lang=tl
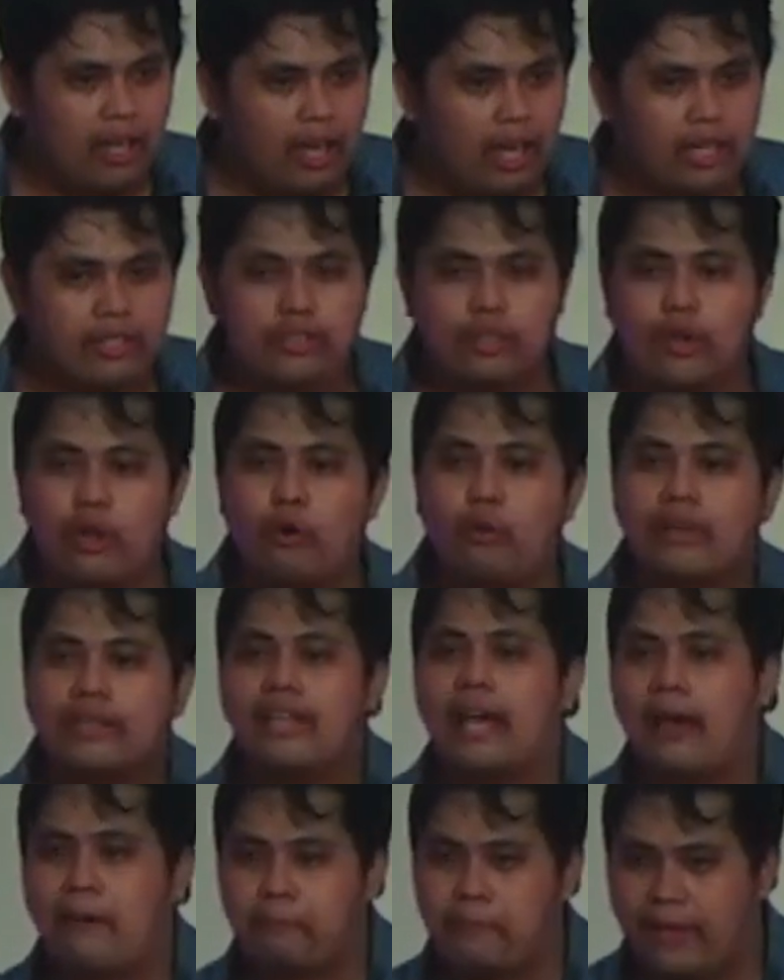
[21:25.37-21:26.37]
And you know what
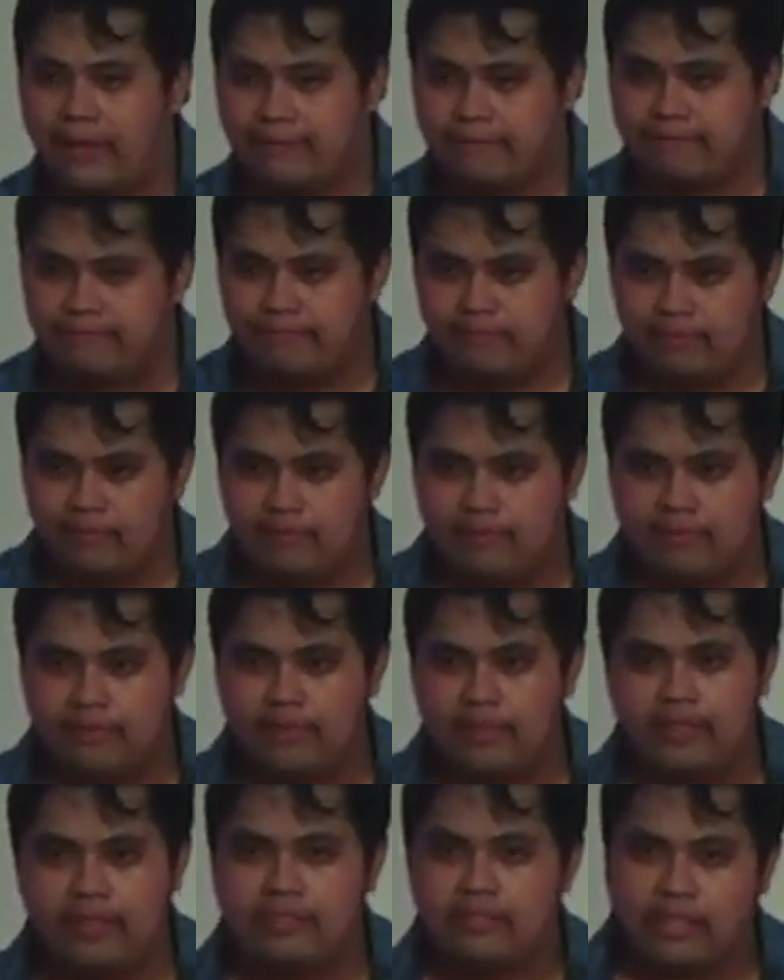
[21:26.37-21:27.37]
happened?
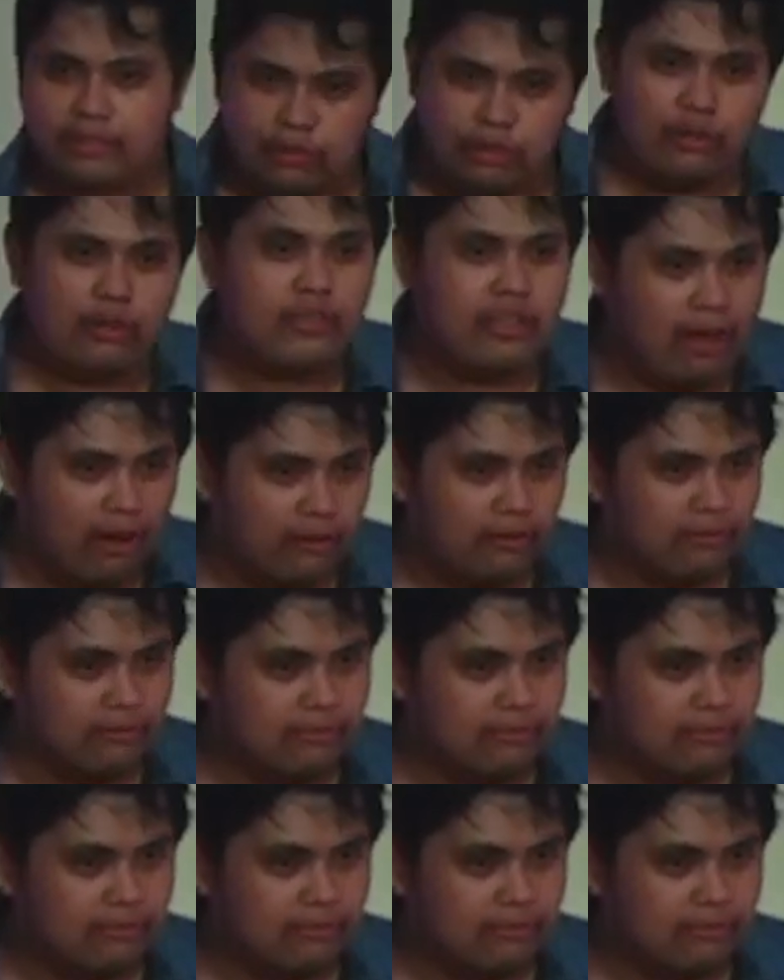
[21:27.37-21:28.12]
Natuloy ako.